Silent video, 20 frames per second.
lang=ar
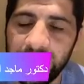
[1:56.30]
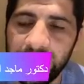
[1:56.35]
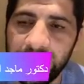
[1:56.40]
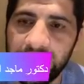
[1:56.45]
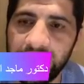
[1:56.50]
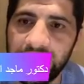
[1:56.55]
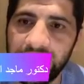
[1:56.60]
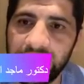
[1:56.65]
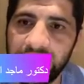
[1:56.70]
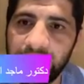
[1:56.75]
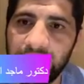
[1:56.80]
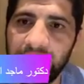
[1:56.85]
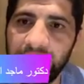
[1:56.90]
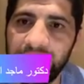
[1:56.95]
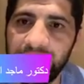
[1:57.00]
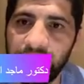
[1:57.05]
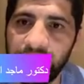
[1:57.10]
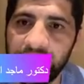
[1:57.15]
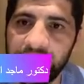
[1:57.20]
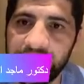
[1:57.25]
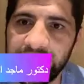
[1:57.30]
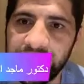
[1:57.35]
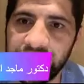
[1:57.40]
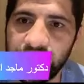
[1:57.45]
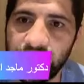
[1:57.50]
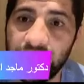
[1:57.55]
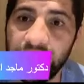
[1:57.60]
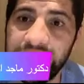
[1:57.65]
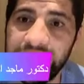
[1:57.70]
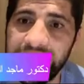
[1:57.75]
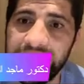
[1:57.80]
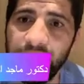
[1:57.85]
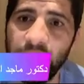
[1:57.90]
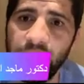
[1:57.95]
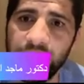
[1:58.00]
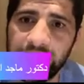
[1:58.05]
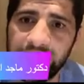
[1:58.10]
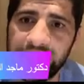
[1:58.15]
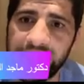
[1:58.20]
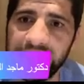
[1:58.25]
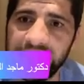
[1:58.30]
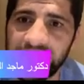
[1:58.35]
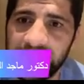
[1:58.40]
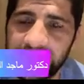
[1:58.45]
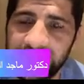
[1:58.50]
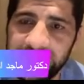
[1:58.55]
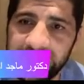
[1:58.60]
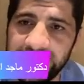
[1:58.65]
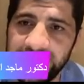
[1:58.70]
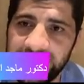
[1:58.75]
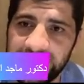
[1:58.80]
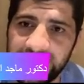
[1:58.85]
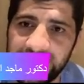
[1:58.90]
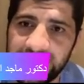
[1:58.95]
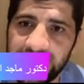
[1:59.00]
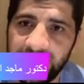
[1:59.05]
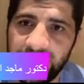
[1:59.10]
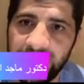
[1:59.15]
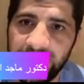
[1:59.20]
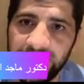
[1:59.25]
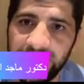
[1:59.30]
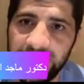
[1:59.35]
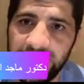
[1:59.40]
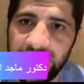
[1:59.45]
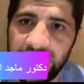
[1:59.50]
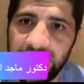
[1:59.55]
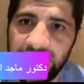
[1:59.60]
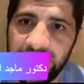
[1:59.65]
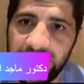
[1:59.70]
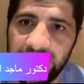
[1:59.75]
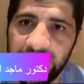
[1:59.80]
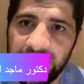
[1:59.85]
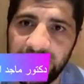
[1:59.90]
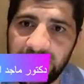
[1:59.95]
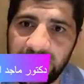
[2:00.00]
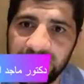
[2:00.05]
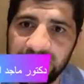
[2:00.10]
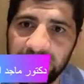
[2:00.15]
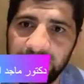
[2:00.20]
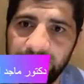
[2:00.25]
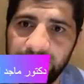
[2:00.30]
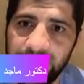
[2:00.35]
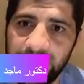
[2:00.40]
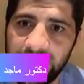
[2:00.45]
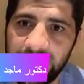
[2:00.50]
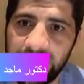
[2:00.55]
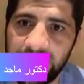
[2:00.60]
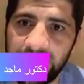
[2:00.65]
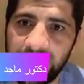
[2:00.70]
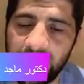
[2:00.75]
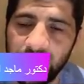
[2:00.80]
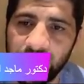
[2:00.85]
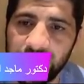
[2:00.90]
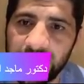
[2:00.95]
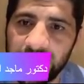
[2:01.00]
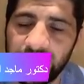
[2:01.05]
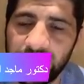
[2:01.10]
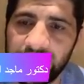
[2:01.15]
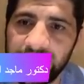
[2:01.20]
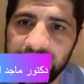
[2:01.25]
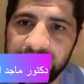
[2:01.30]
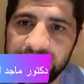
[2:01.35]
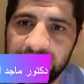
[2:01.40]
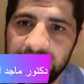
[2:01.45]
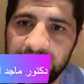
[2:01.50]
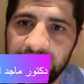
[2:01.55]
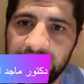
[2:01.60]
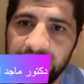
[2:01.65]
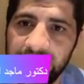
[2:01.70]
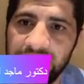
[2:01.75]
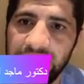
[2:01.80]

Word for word: آه، طبعا لو رجع للشغل تاني ممكن يحصل انتكاسة في العصب الأوسط ويحصل